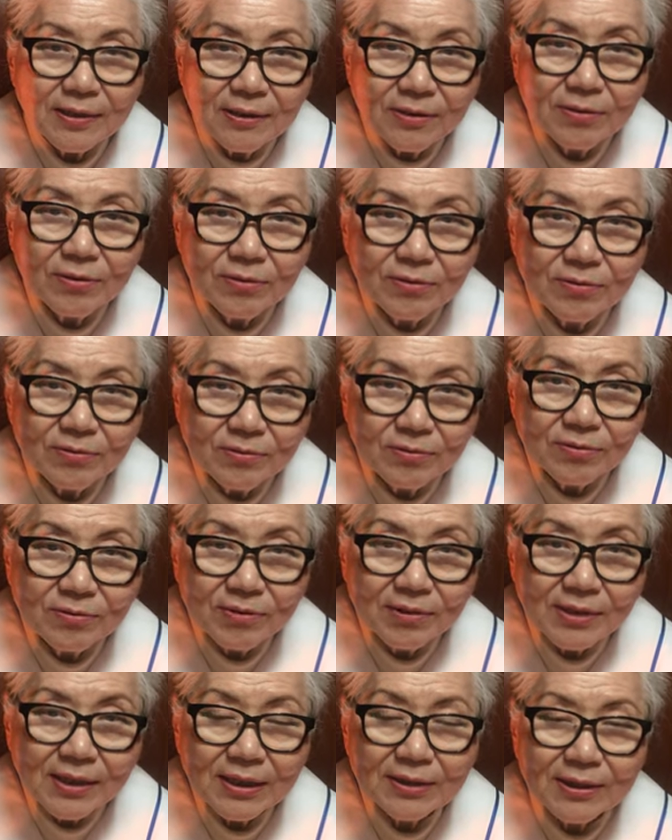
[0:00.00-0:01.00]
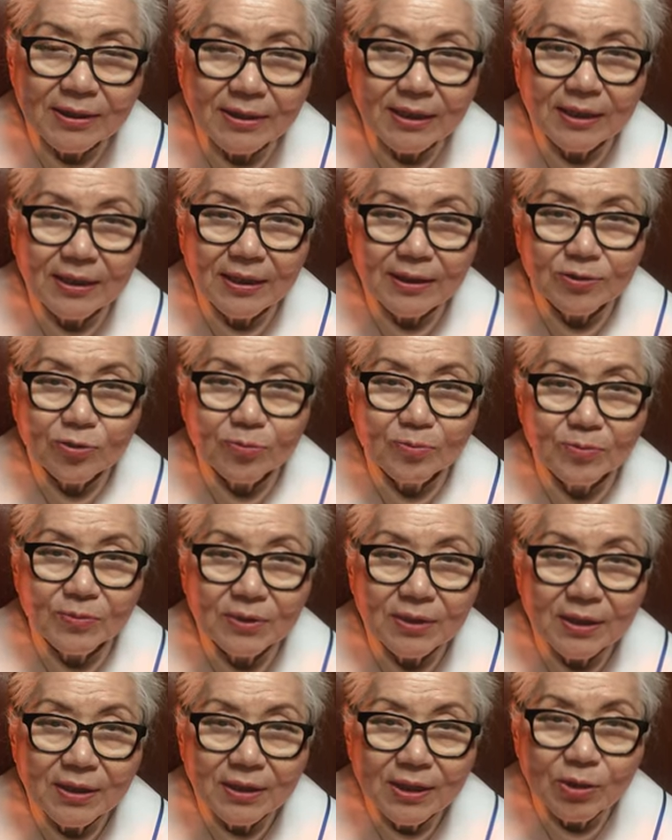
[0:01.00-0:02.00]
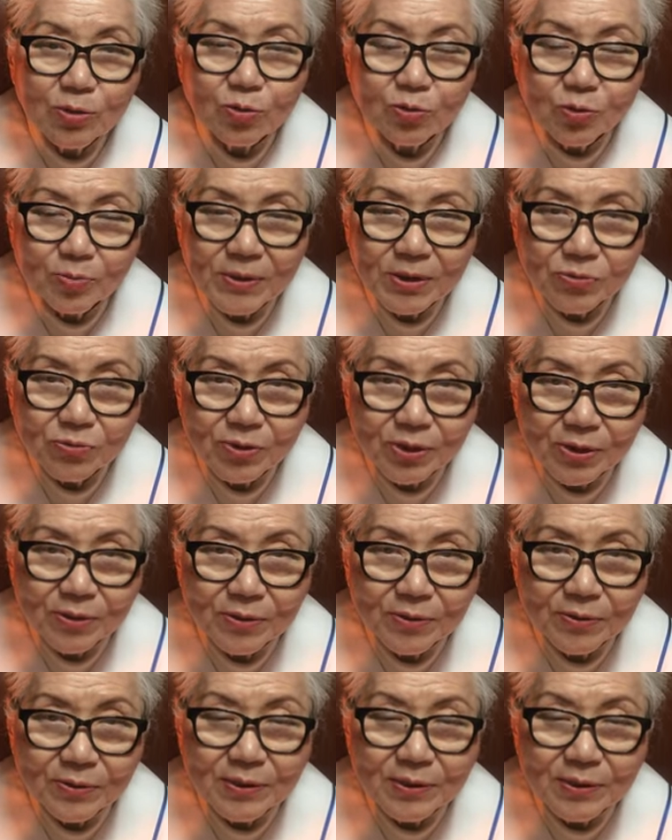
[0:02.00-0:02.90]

이런 상태다. 좀 기도 좀 해주세요.